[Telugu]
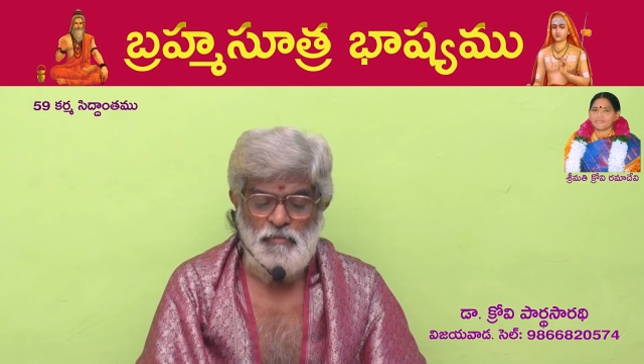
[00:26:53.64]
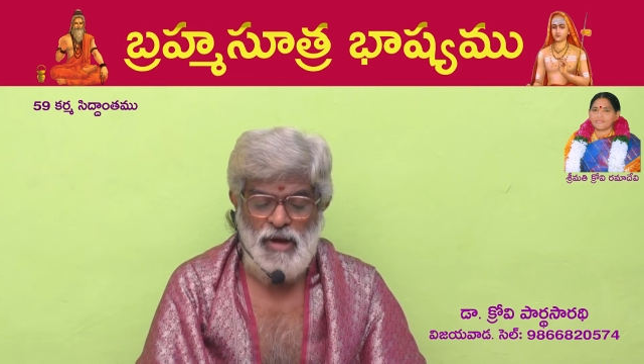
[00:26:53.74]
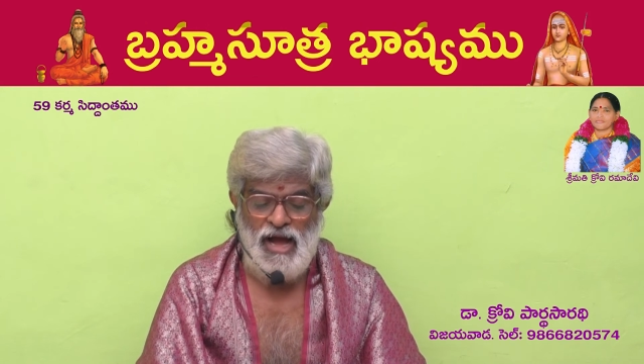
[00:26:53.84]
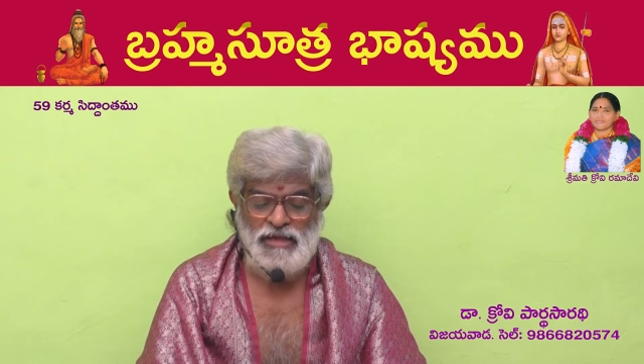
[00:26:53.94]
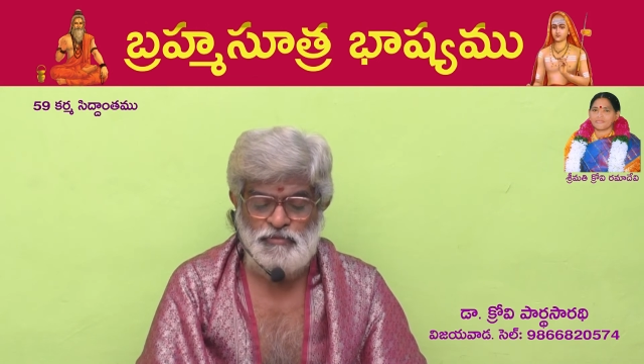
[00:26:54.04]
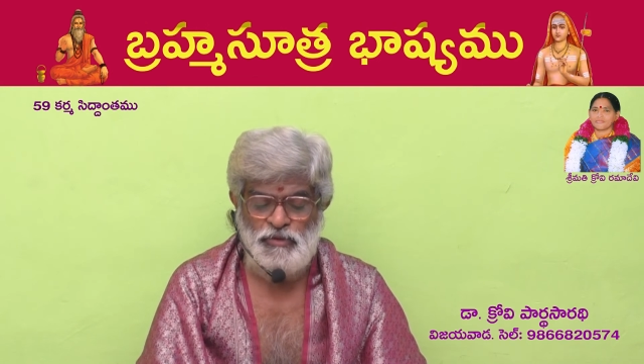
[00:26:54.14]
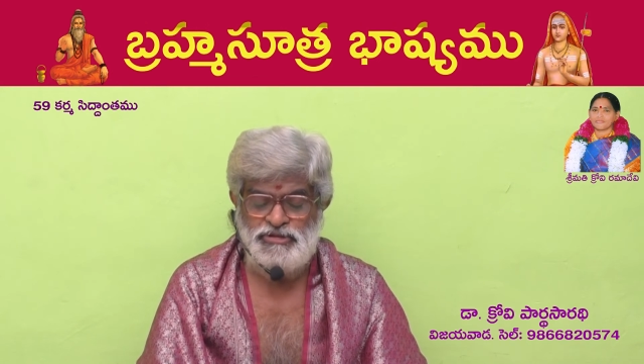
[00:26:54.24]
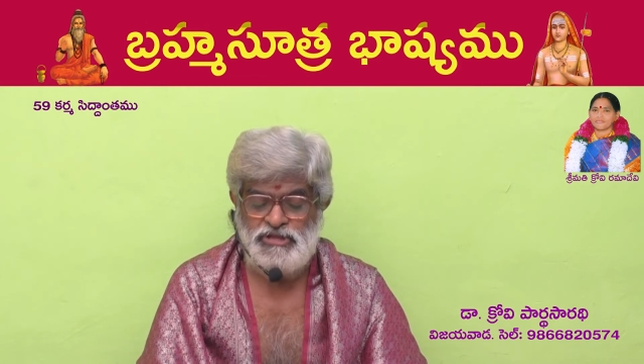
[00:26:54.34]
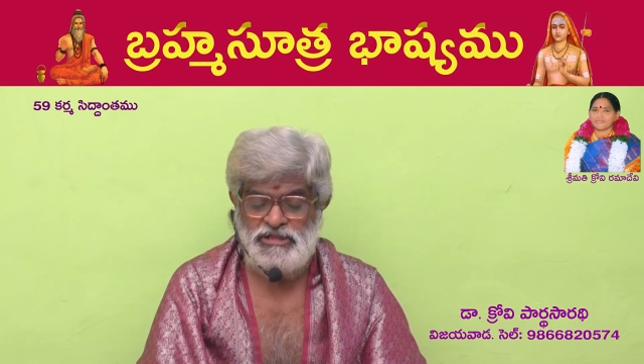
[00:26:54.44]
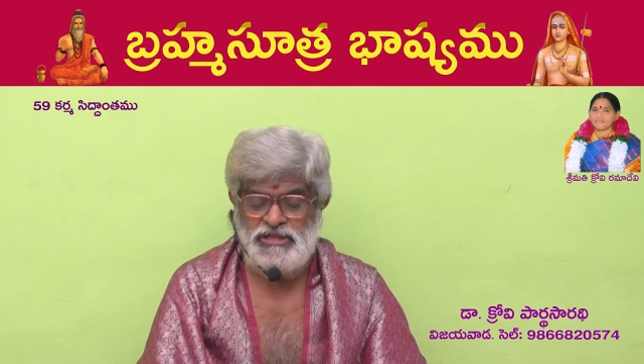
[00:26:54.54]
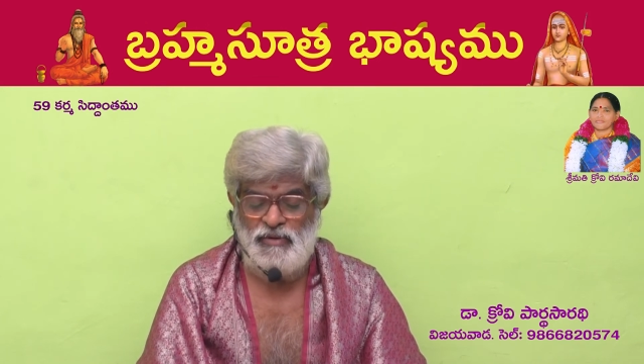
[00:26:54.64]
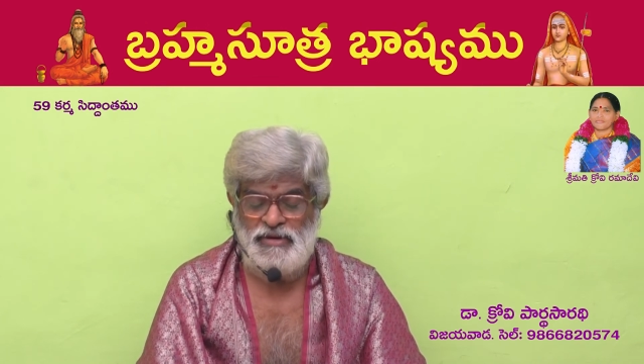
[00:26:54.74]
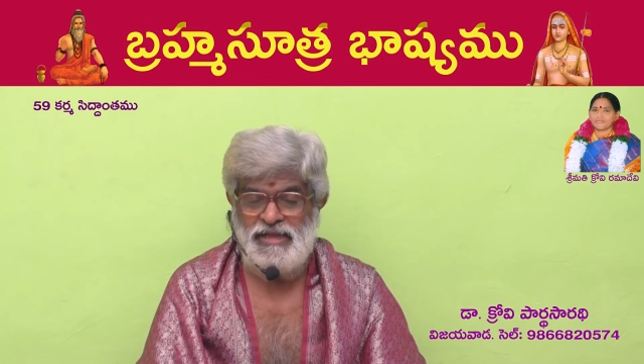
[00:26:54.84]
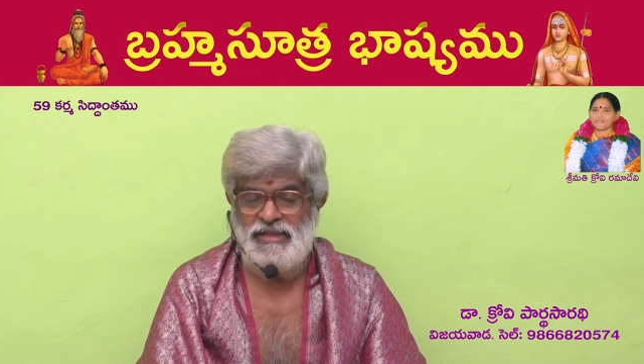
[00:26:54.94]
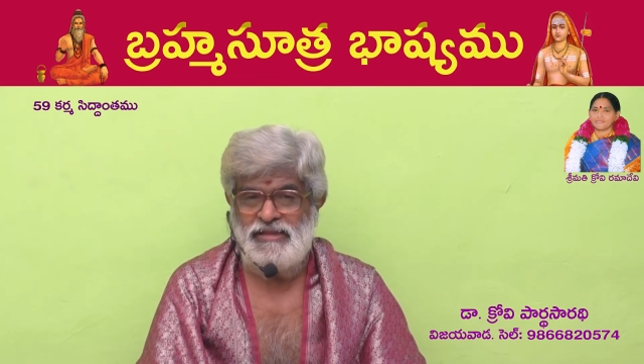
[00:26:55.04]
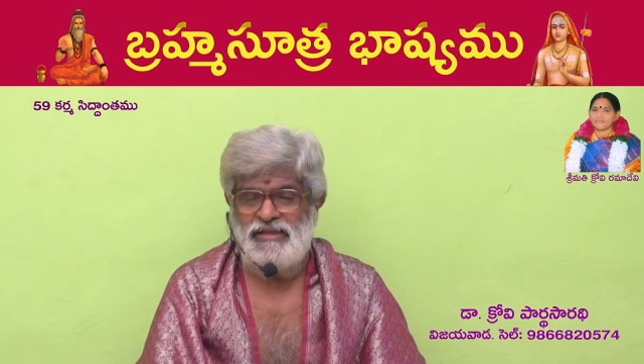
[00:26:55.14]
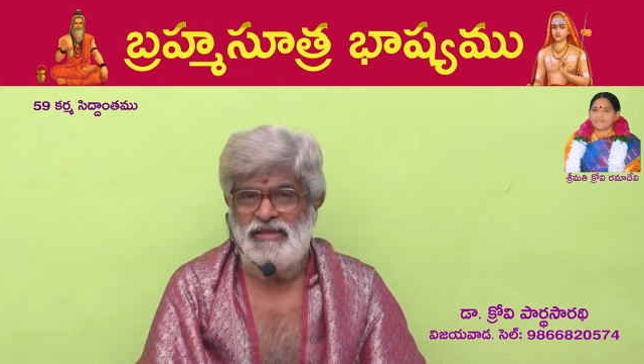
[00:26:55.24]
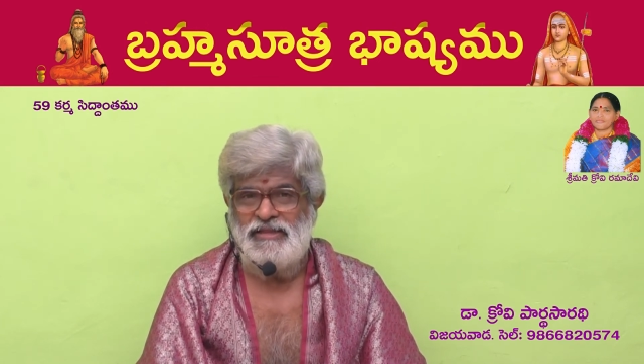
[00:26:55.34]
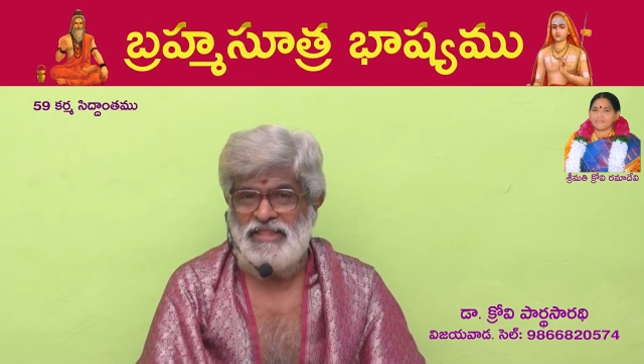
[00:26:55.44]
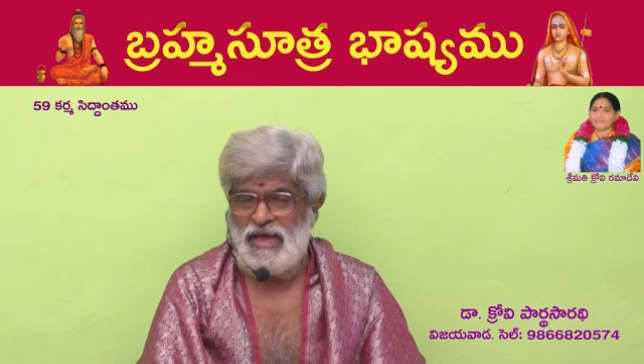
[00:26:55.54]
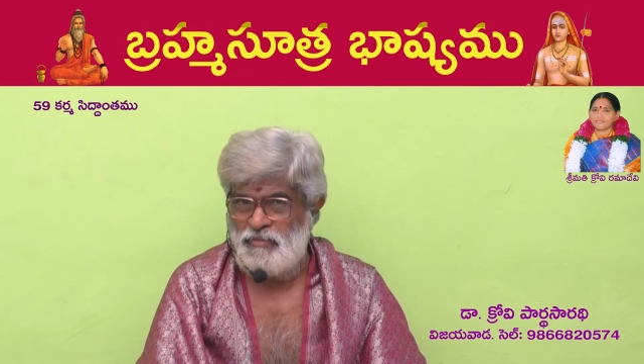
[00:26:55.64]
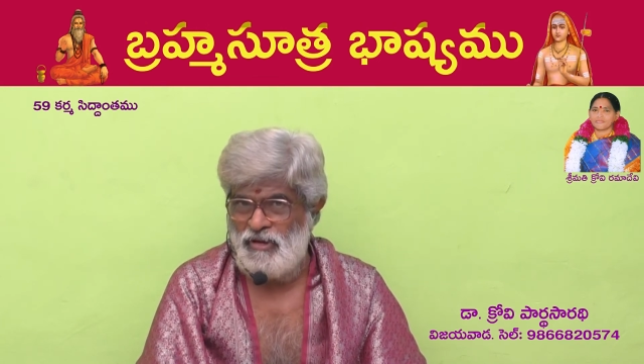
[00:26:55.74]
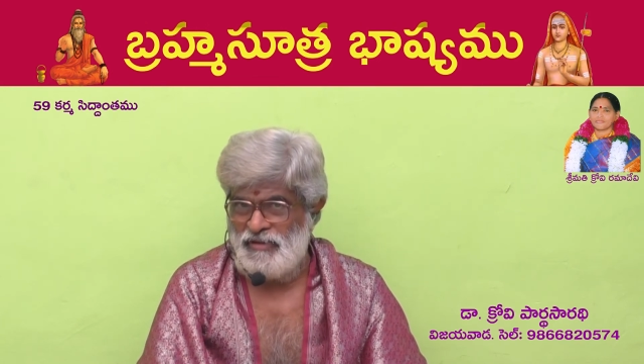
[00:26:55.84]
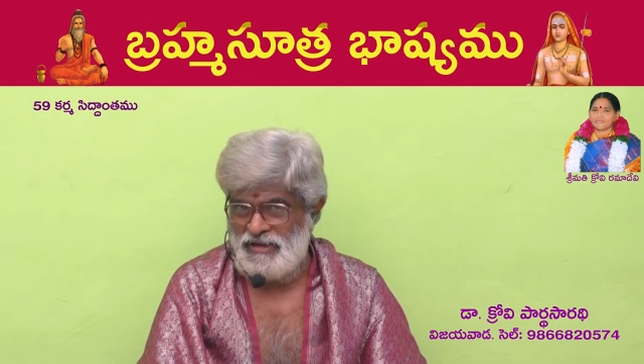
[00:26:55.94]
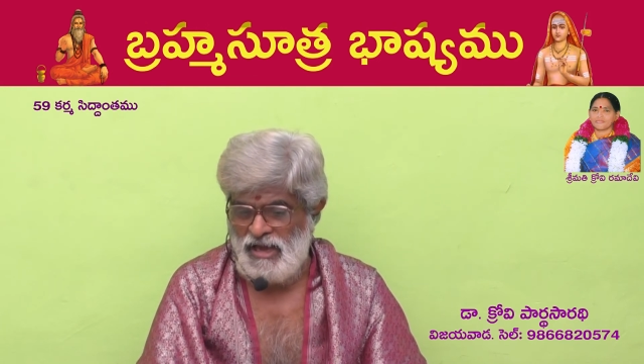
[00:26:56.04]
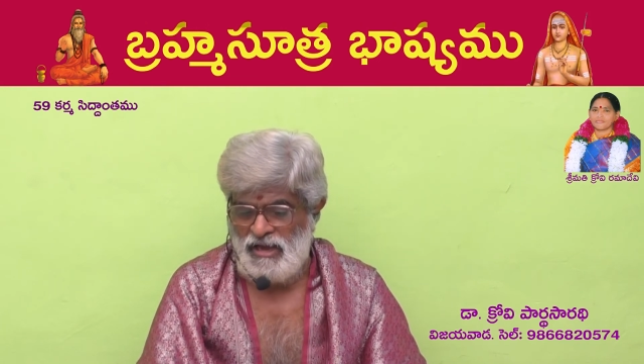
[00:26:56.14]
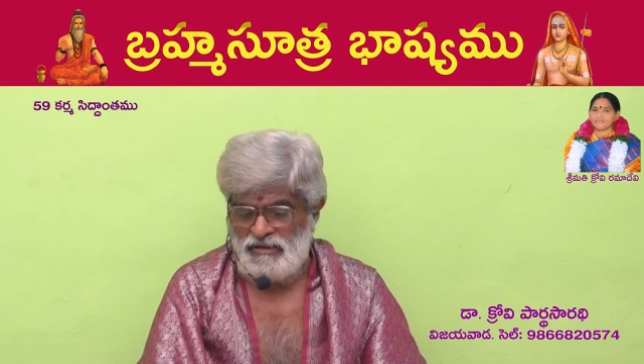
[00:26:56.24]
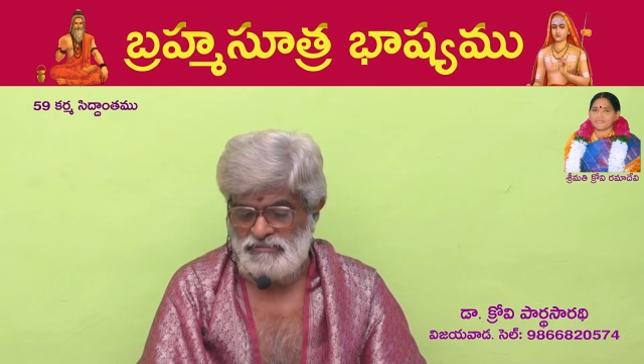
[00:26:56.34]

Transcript: మహాత్ములు చేసేవన్నీ ధర్మమేనా